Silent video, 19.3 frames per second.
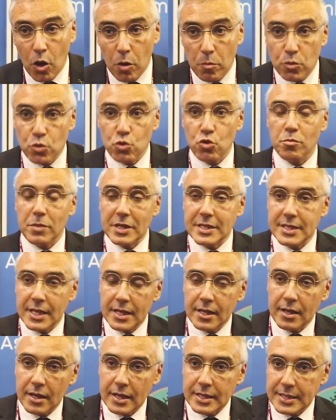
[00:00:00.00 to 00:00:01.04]
منظومه
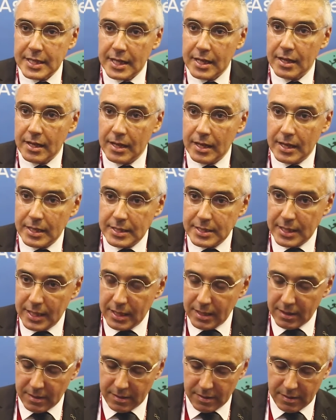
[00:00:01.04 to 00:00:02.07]
ديال ديال ديال